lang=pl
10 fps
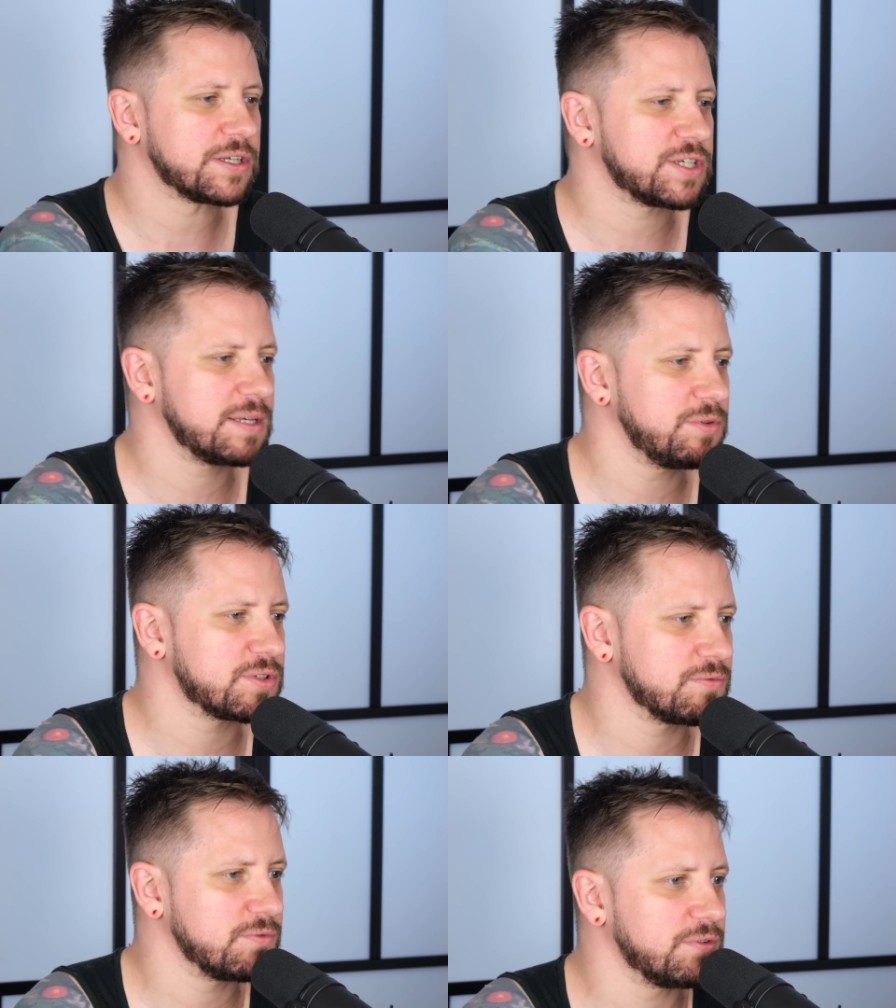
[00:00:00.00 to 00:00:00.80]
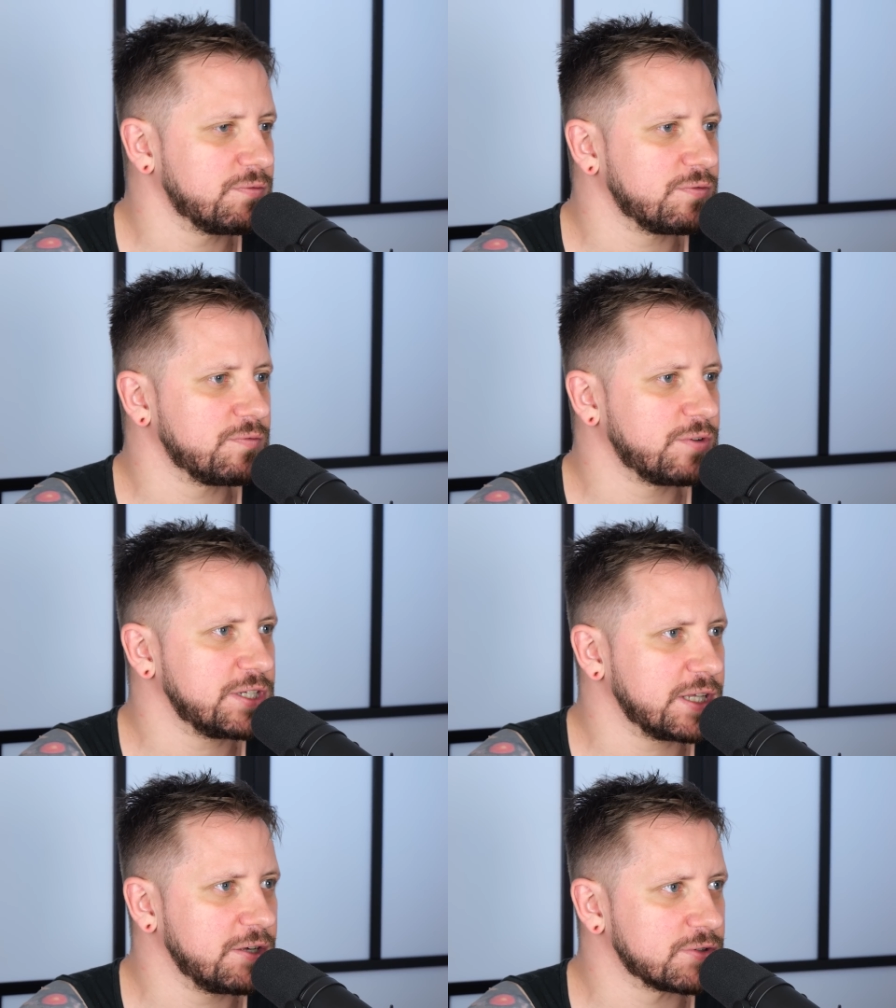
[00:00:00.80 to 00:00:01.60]
Czasami to są e,
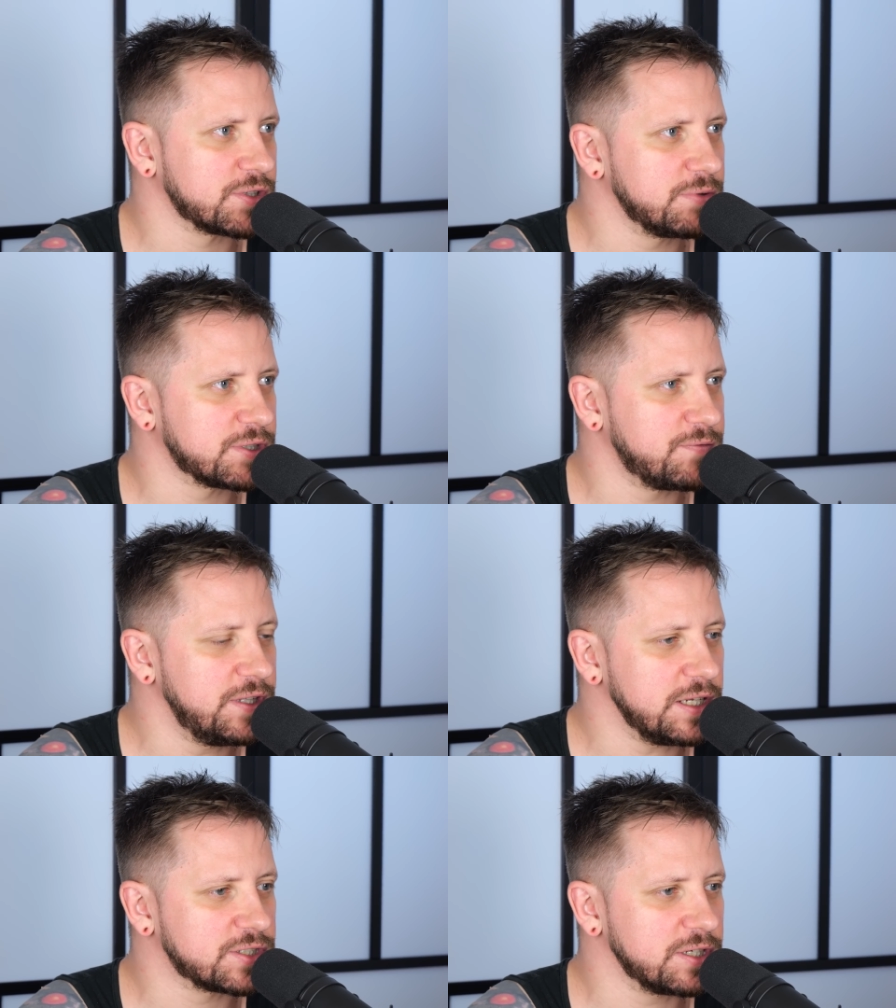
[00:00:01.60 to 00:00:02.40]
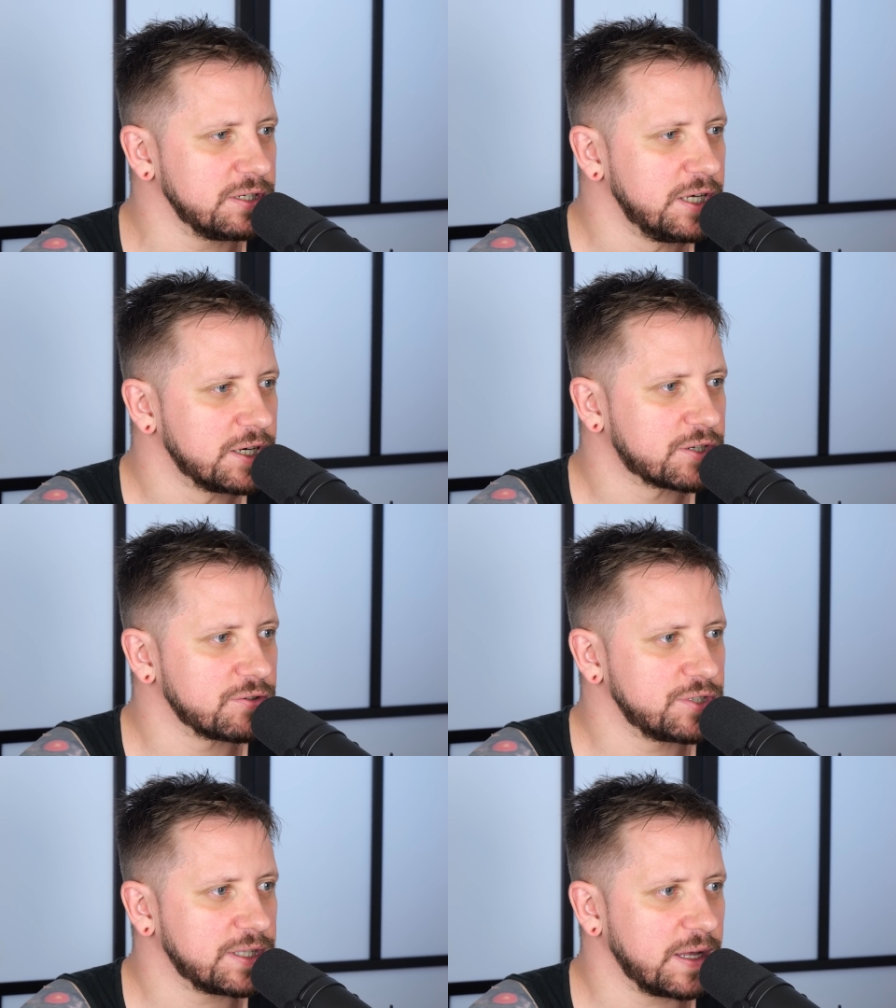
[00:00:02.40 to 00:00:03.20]
właśnie takie osoby, że widać, że
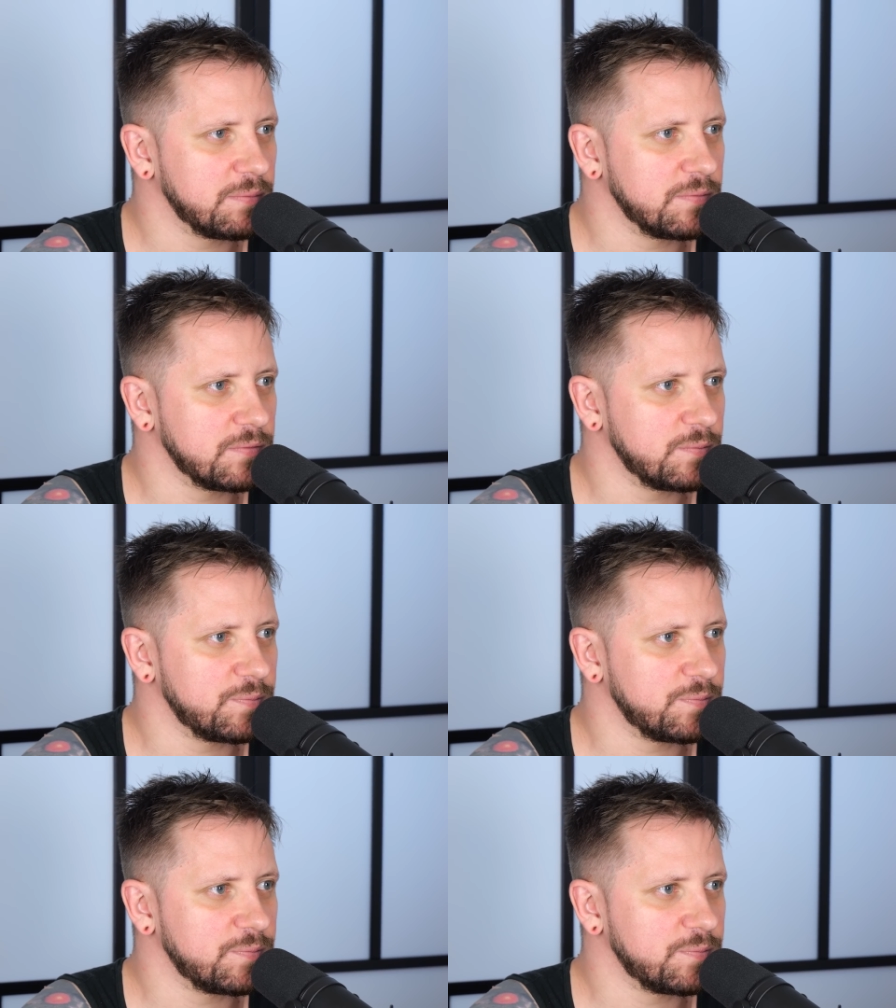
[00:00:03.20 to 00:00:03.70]
ktoś się tam